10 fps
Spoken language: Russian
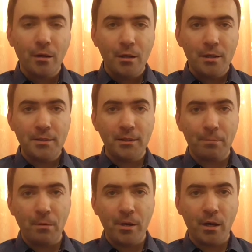Если на
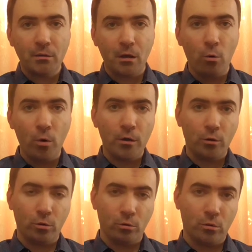примере алкоголя,
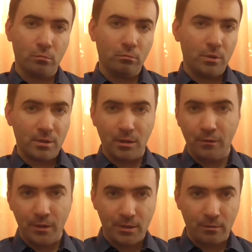то,
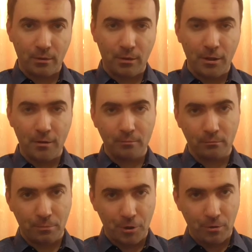соответственно, ты
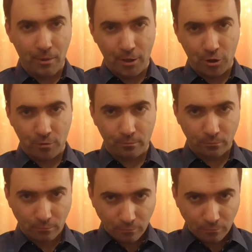принимаешь